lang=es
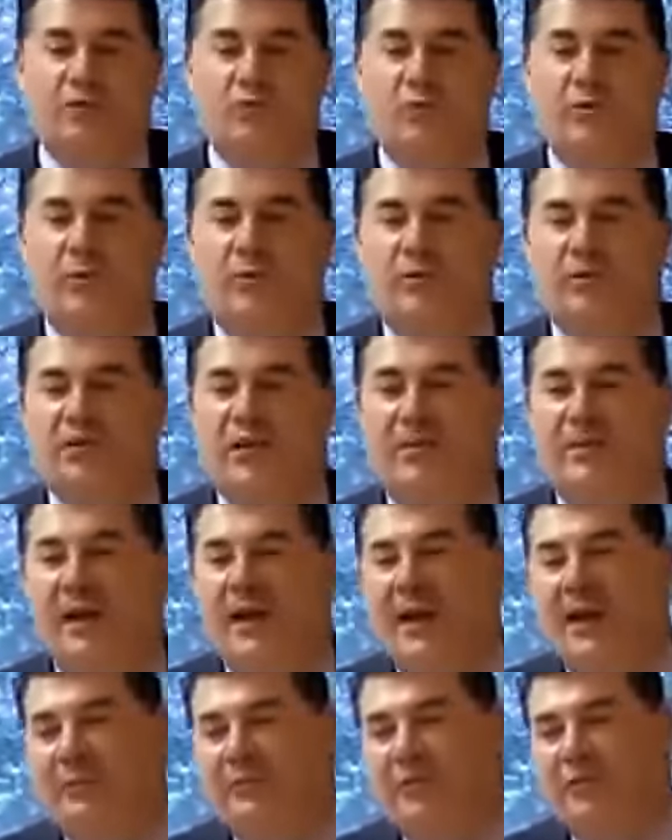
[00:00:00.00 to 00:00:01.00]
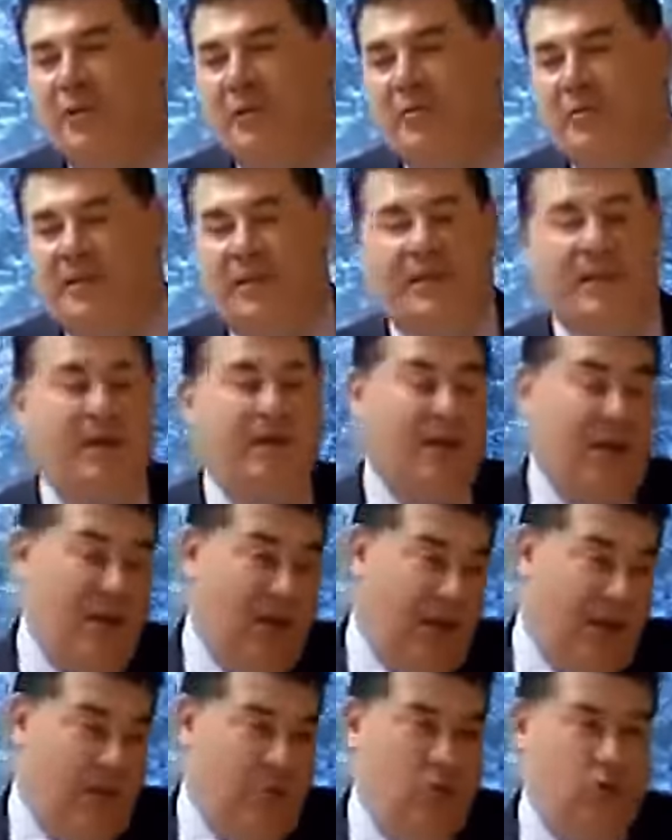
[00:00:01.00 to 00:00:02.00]
es un libro que se llama La cuestión de la vivienda,
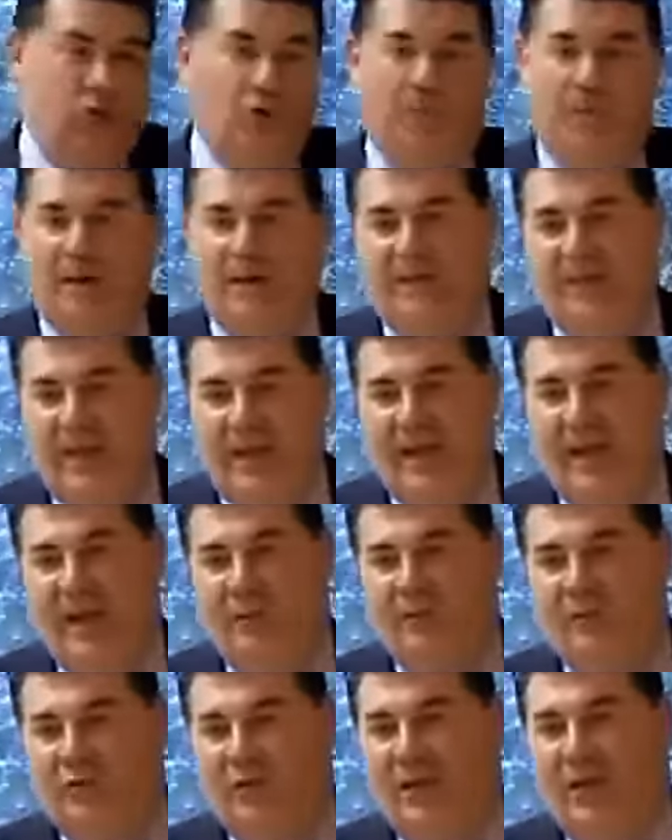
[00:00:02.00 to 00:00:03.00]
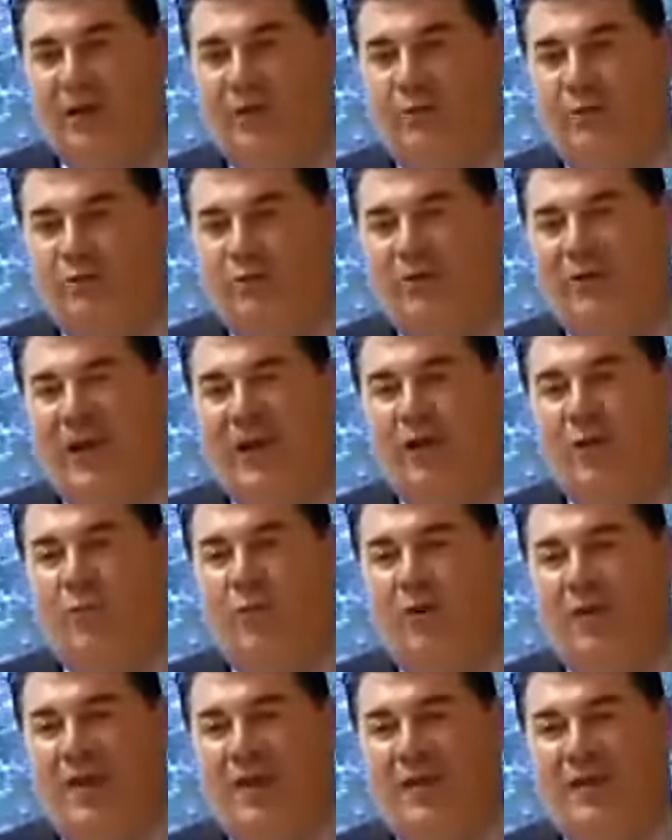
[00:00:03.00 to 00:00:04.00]
incluso plantea la, cuestión de la
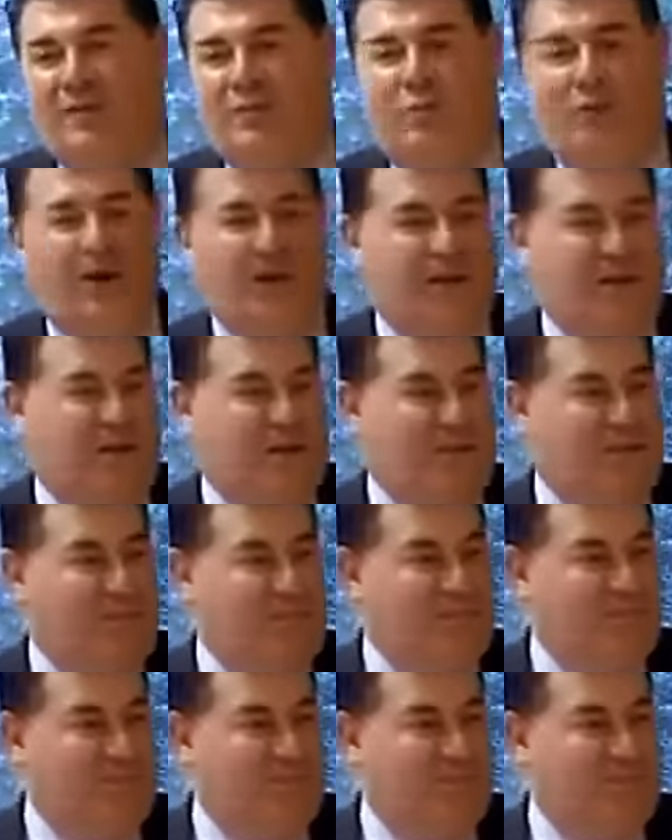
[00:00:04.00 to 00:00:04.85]
comunidad de las mujeres.